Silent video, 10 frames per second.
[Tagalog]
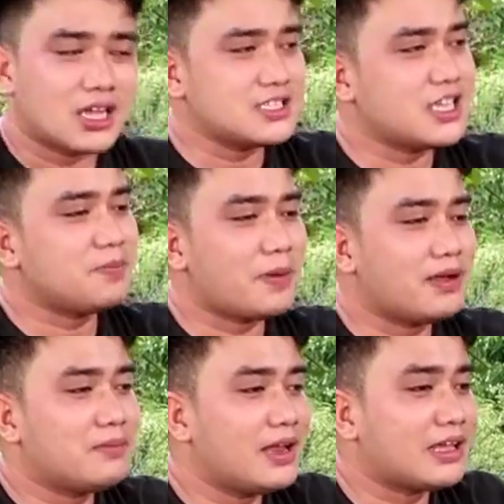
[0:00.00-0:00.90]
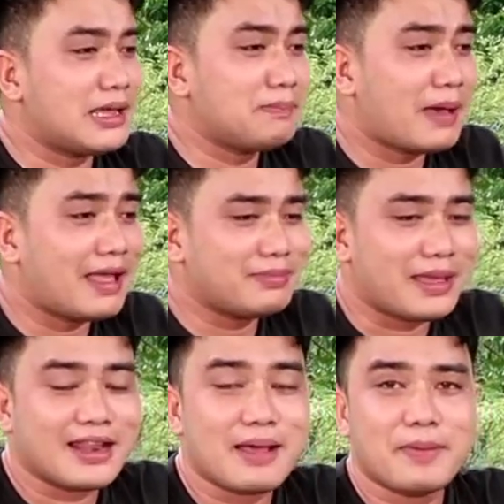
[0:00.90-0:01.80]
Kasi pag malaking pot,
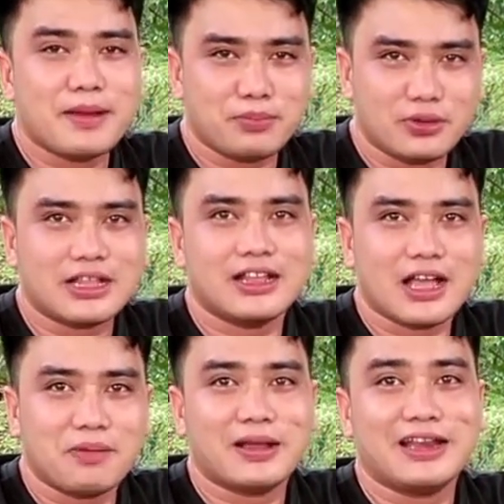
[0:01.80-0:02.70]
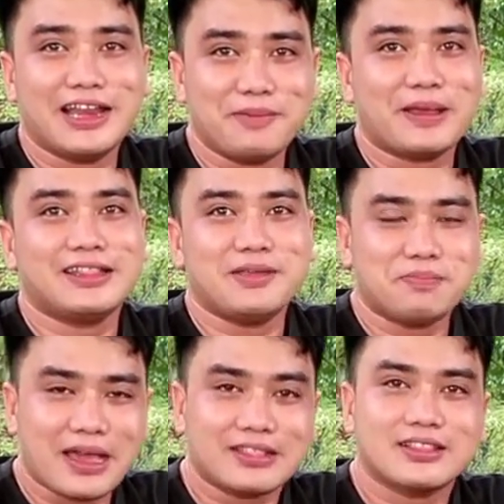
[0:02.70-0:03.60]
nahirapan po talaga pag
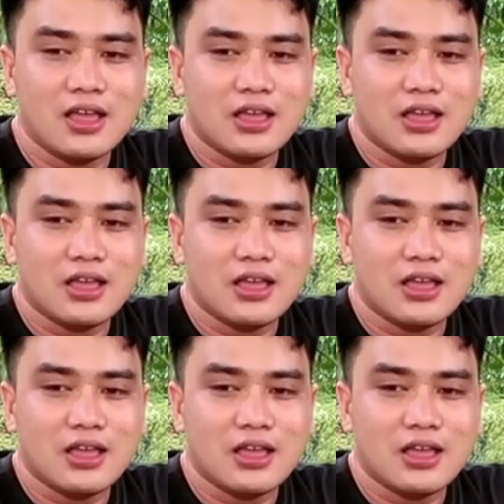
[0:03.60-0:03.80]
lilipat-lipat.